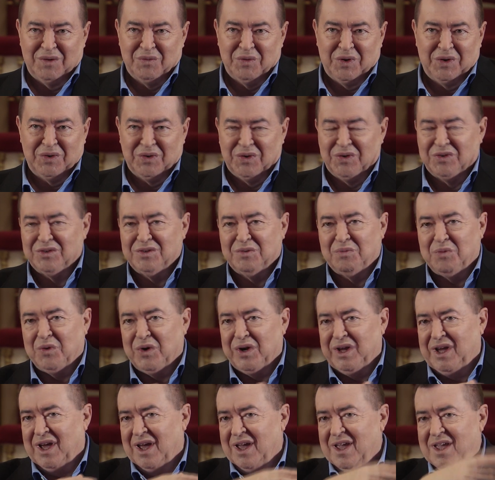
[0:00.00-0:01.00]
Güero, que no se
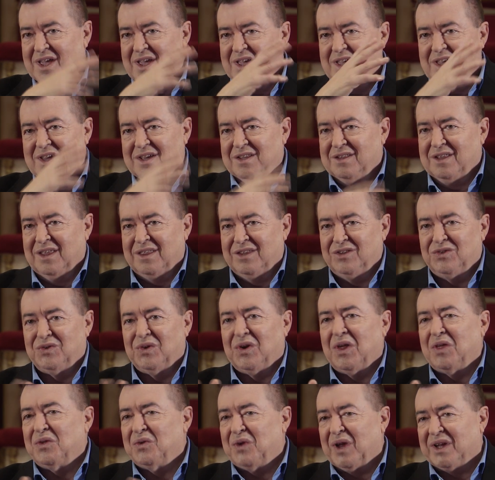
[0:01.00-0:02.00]
ponía de la
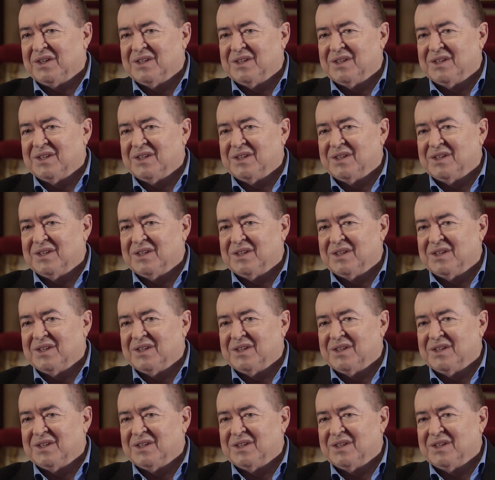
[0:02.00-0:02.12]
historia de una